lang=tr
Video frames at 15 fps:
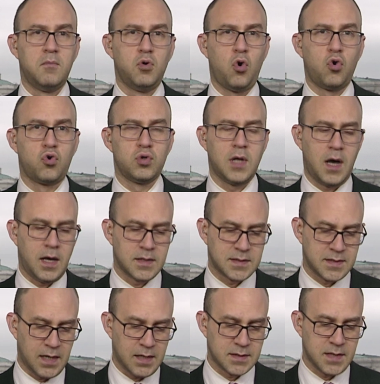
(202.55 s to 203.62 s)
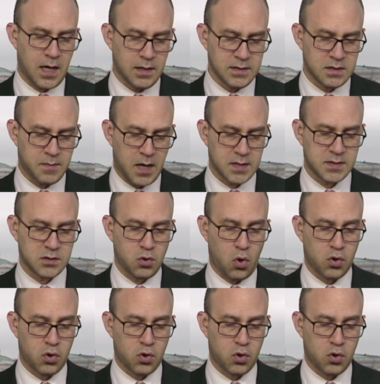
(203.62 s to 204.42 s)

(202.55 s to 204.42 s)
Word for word: bu okula asla saldırmaz.